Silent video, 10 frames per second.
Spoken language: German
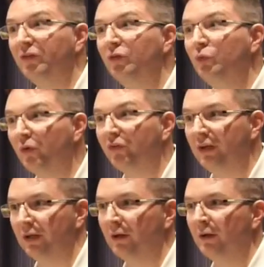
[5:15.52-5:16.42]
wissen nur
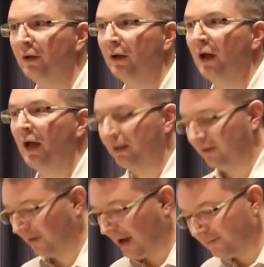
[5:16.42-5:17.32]
sie.
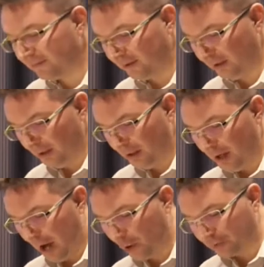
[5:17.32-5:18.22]
Das heißt,
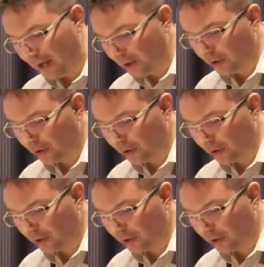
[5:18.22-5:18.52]
auch da